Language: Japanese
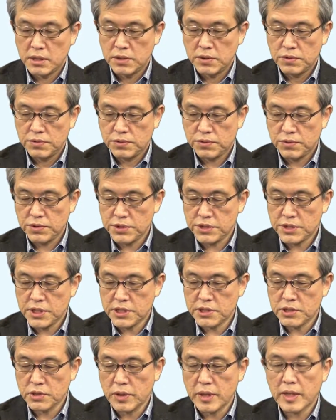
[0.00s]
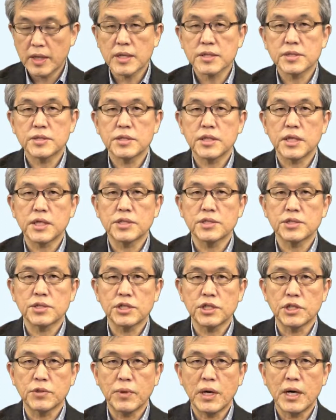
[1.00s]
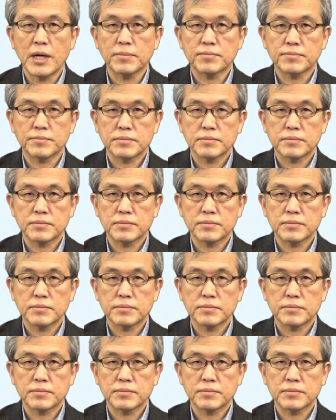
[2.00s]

副施設を表す形式には